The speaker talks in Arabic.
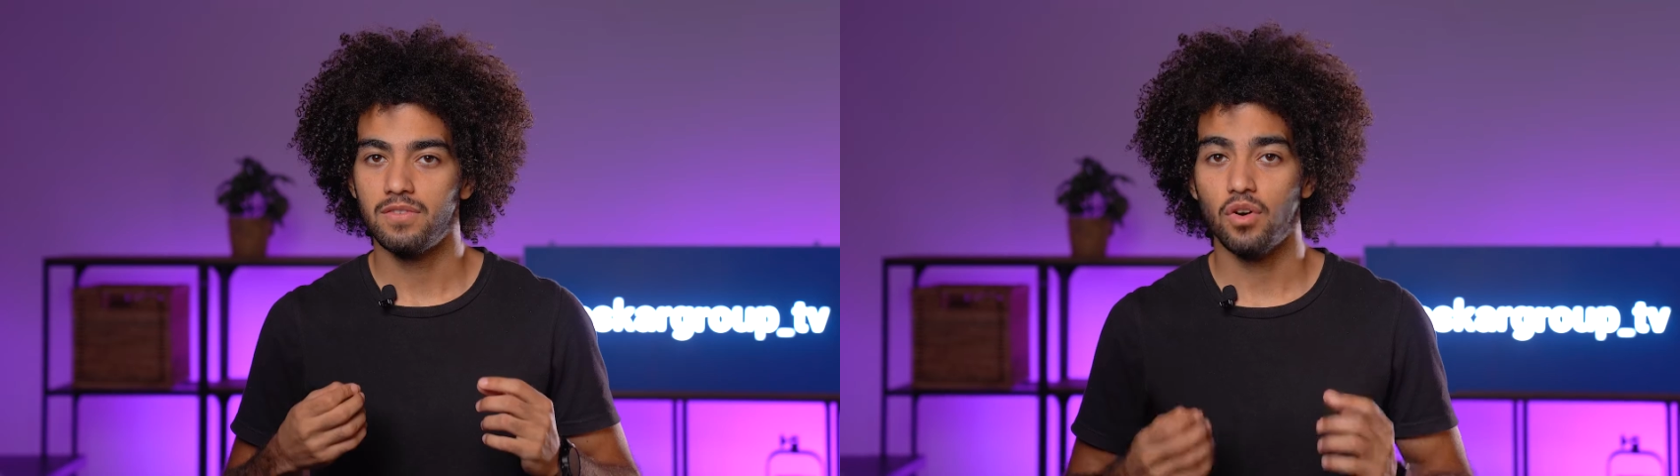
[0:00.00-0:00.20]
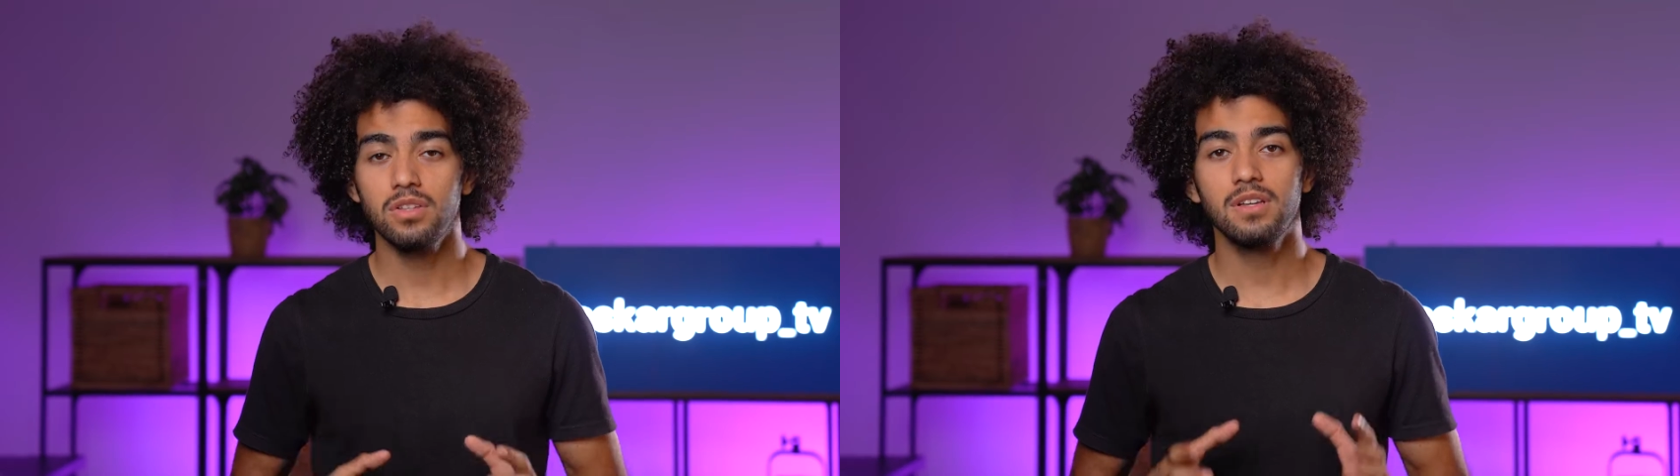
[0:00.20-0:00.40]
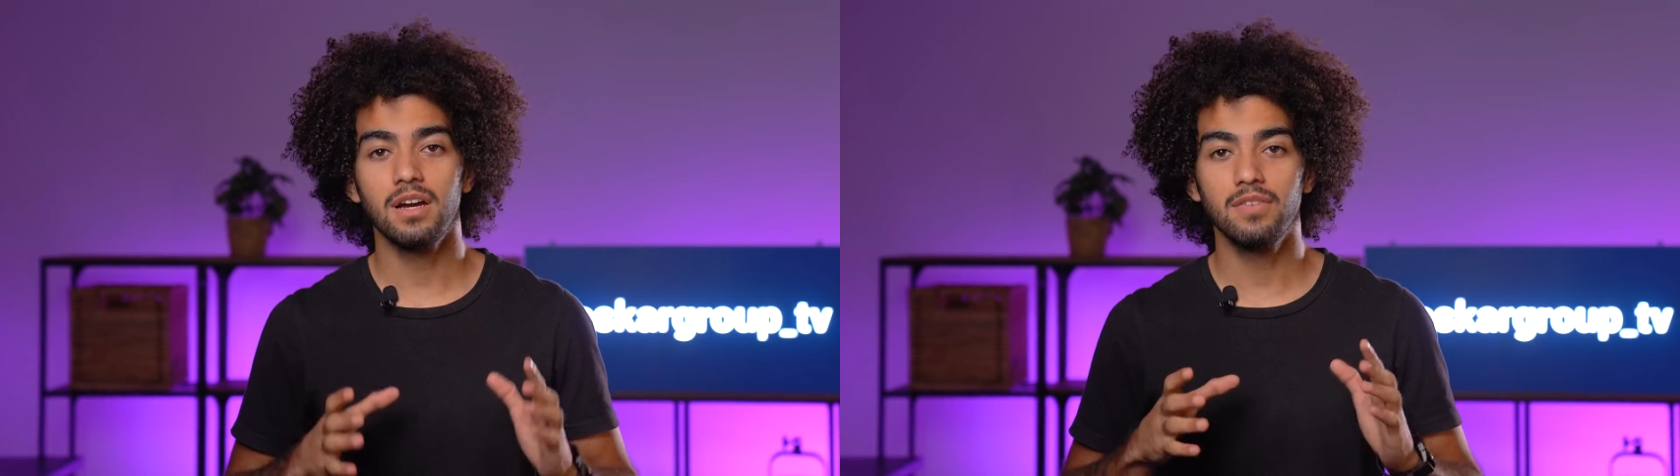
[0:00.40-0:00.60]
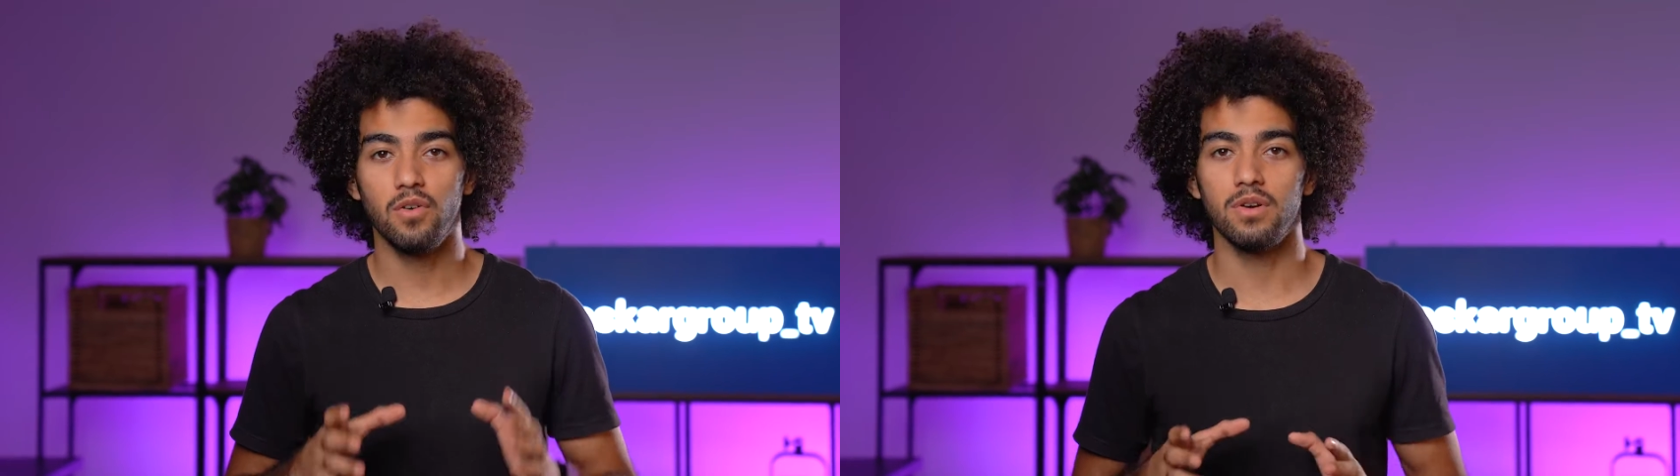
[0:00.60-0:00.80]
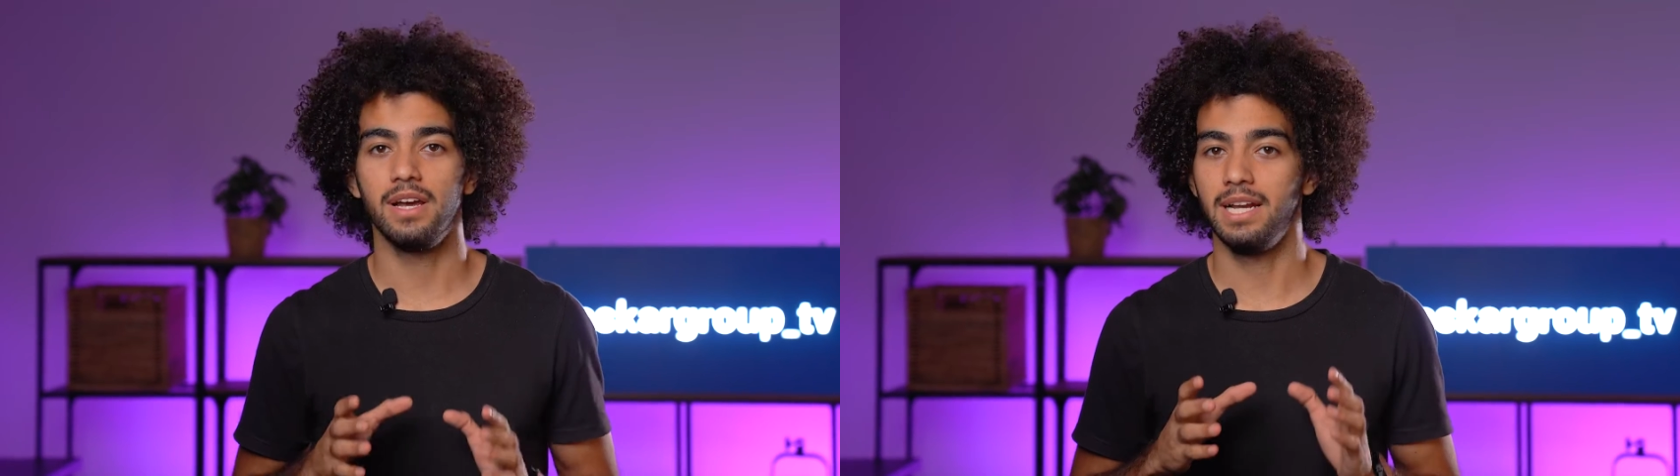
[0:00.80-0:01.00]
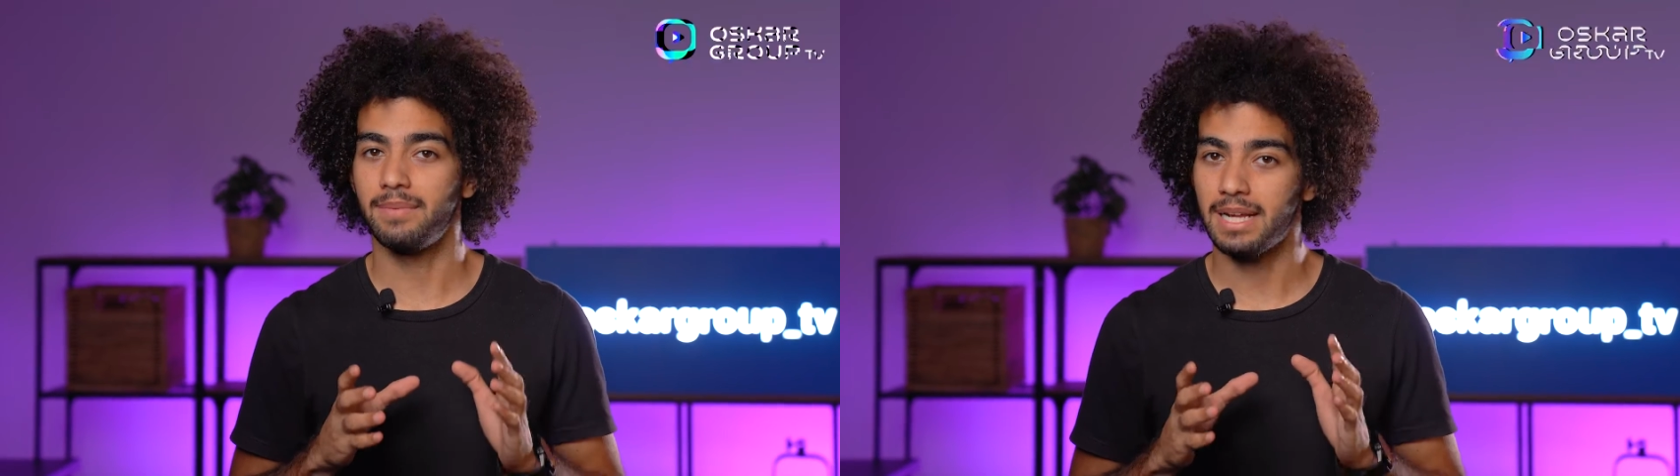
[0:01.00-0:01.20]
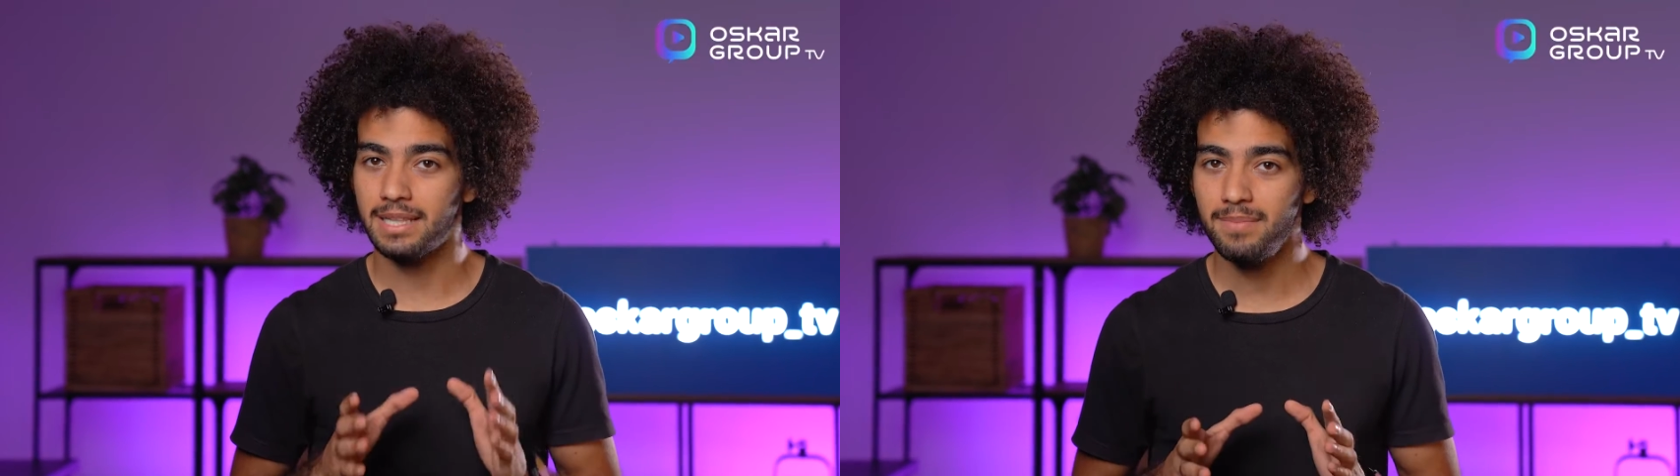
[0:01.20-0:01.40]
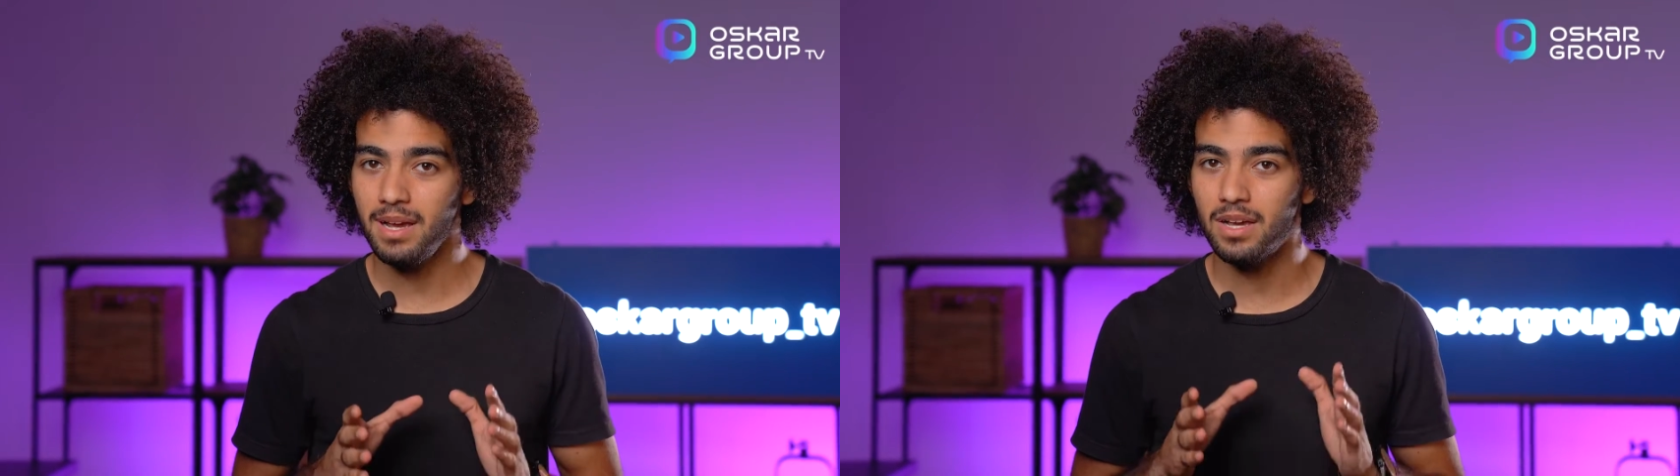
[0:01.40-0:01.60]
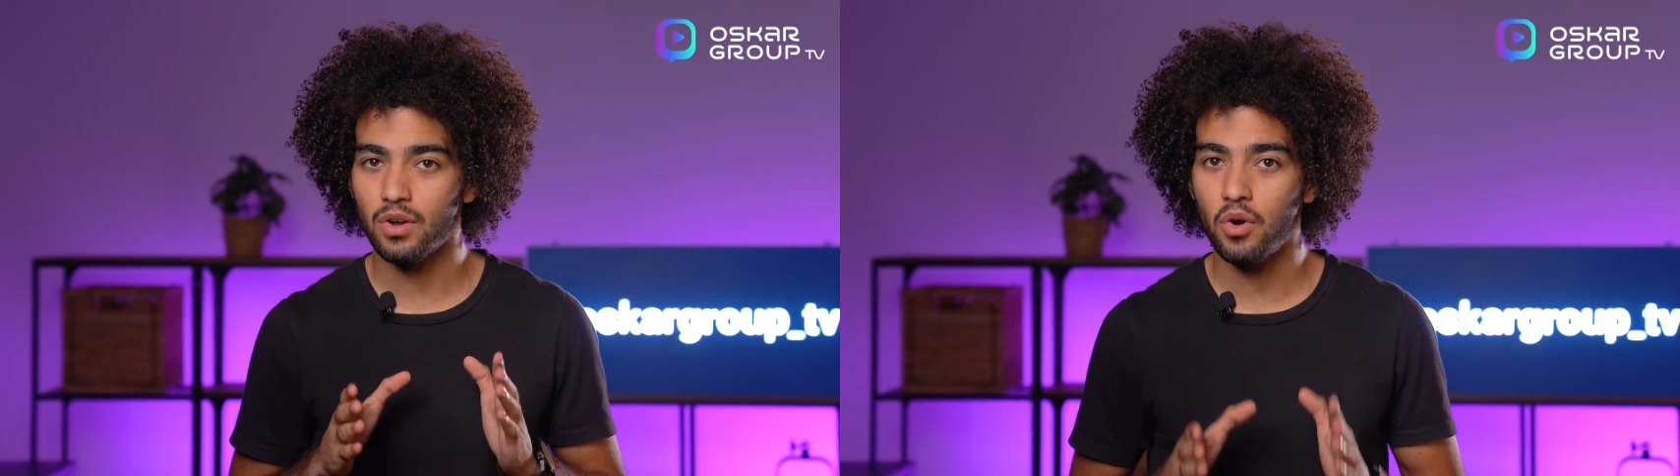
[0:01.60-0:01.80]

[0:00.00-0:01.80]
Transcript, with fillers: في اوسكار فون احنا بنقدم لك